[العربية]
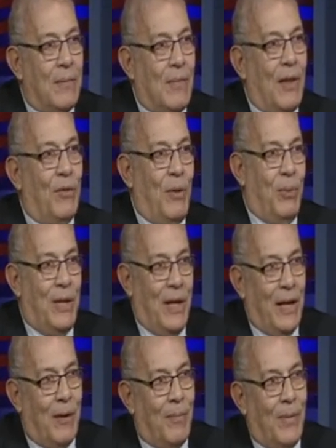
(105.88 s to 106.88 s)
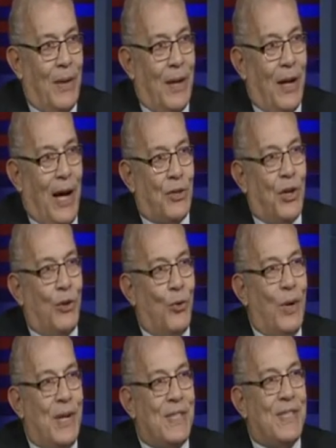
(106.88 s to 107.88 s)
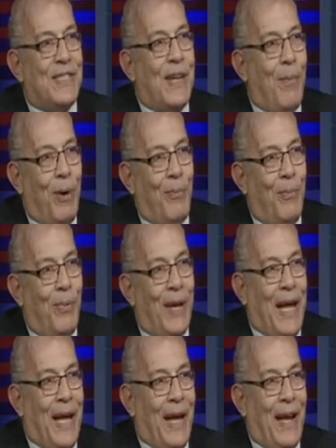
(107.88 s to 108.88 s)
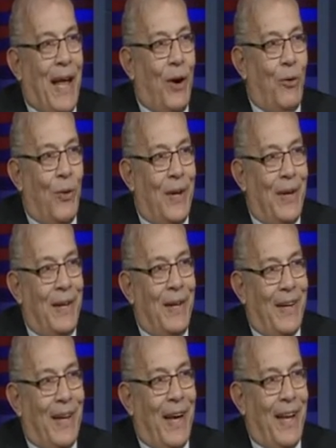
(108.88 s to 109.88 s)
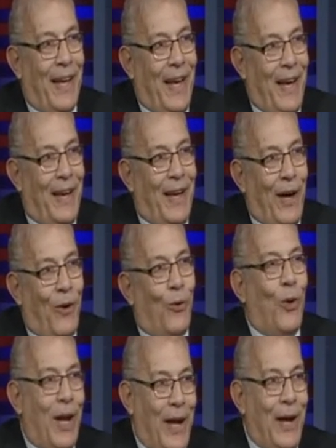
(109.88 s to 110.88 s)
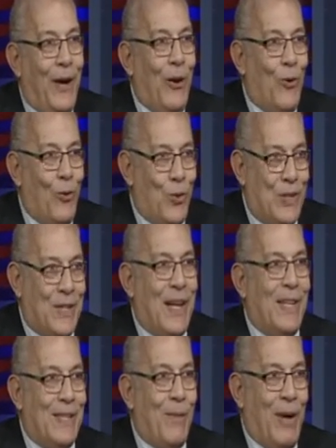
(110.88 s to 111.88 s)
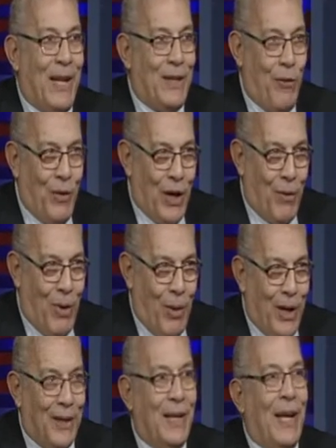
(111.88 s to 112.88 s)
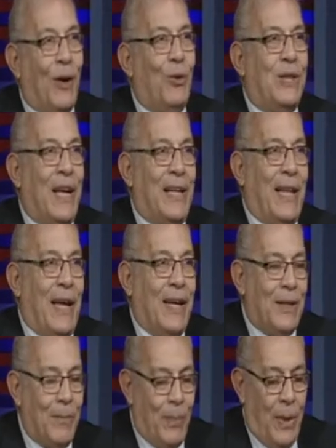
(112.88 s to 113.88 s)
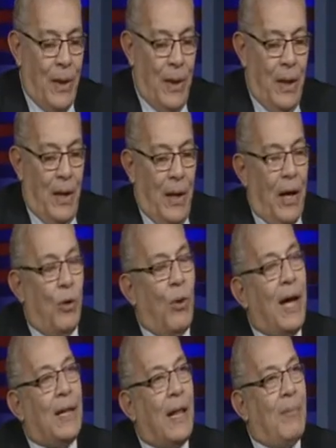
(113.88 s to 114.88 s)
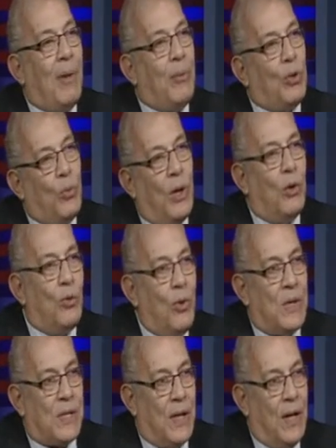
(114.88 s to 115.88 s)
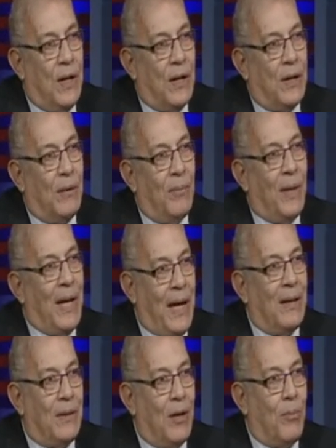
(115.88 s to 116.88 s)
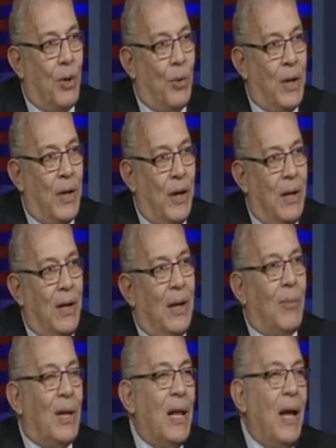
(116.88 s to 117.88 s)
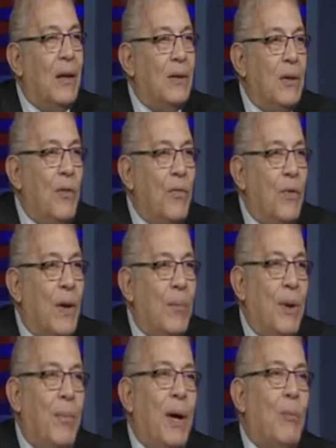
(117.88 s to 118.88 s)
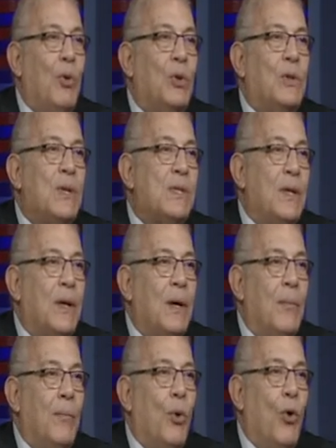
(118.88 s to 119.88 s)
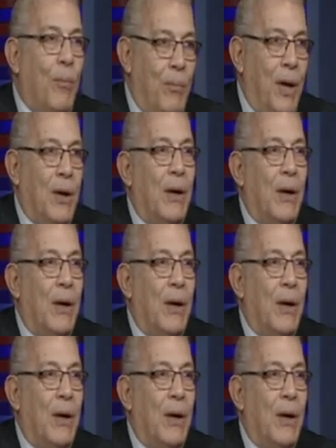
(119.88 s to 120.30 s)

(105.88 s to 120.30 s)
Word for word: في البداية أيوة. عشان نقول السبب ليه الأول يعني إيه هي وليه وإزاي زي ما احنا اتفقنا مع بعض من ثلاث حاجات أه. الواحد لما بيتولد وهو صغير من الناحية التربوية بتلاقي الطفل بيبقى ملتصق بأمه